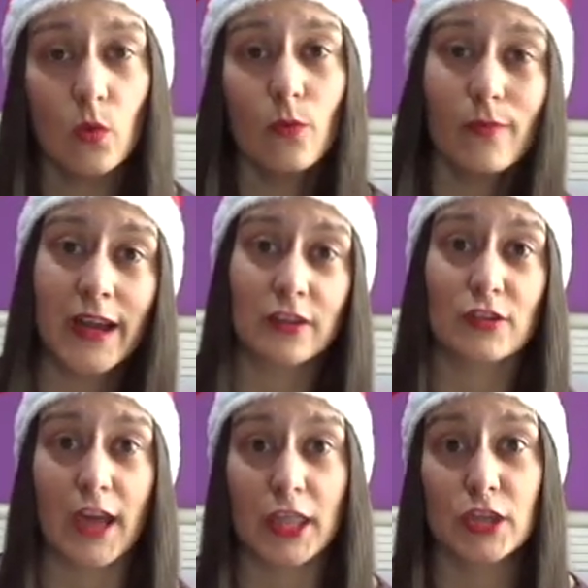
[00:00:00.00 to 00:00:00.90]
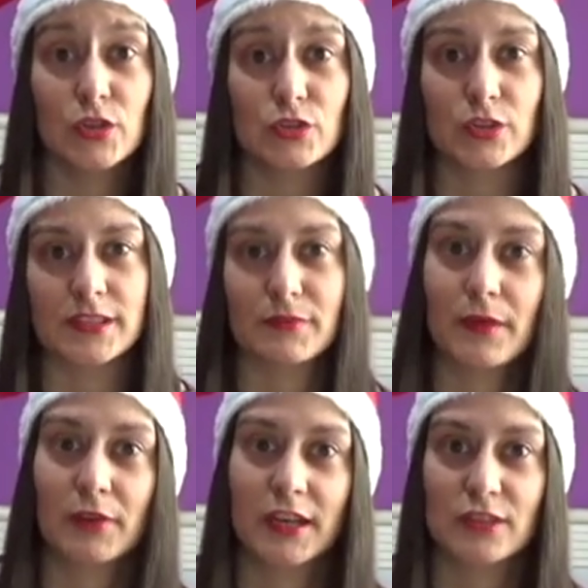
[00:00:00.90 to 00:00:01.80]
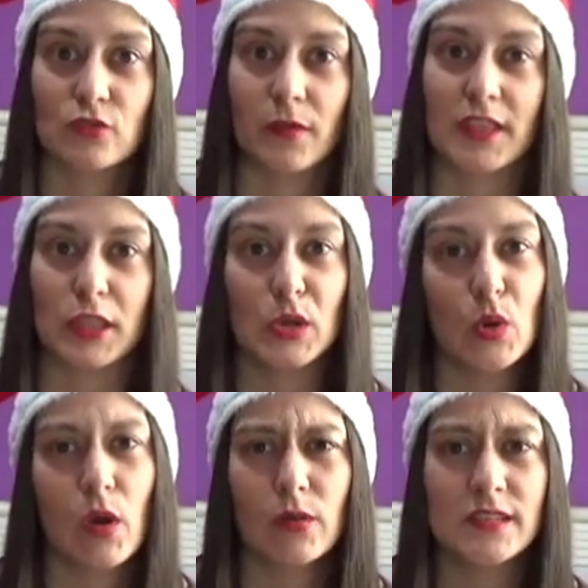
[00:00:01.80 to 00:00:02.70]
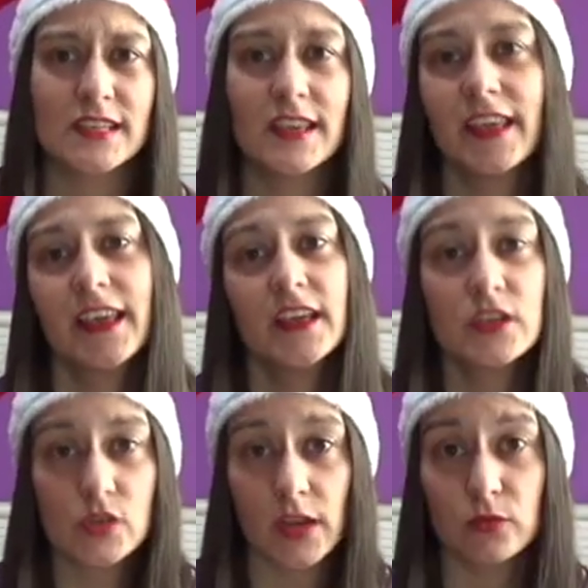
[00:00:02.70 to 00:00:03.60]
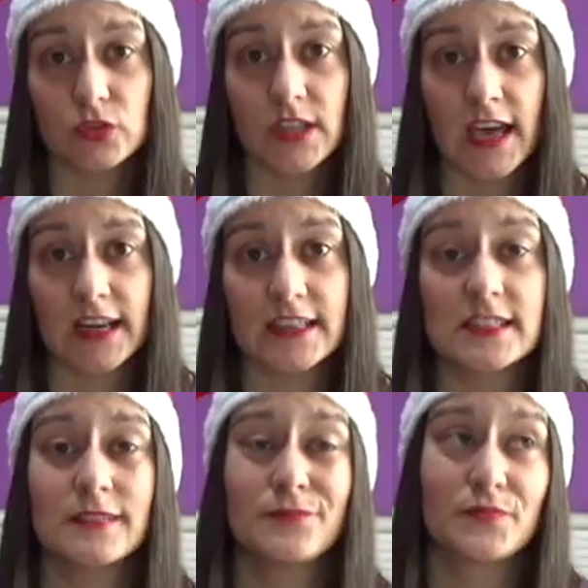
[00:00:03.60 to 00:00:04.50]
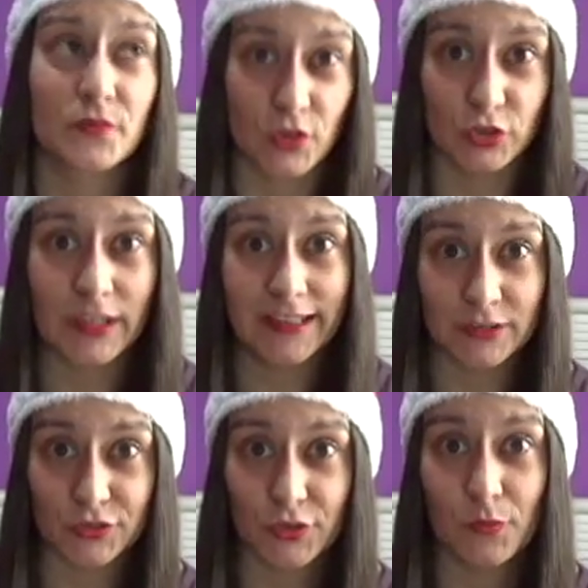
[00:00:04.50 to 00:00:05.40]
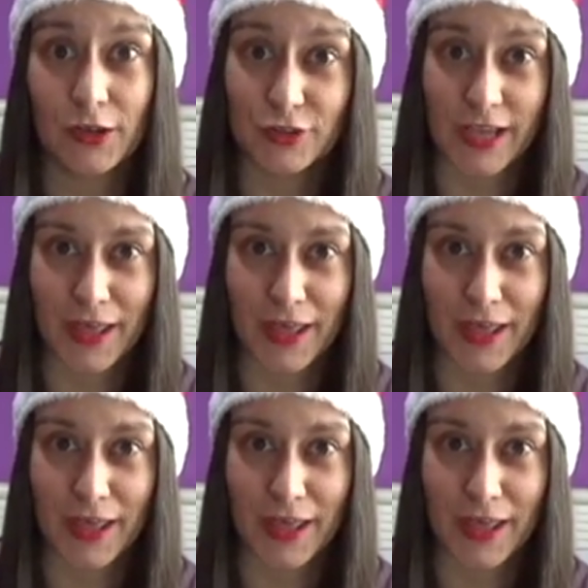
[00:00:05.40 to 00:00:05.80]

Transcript: un marco gracioso que se pueda poner en su habitación o algo así, suele gustarles. No tanto como a los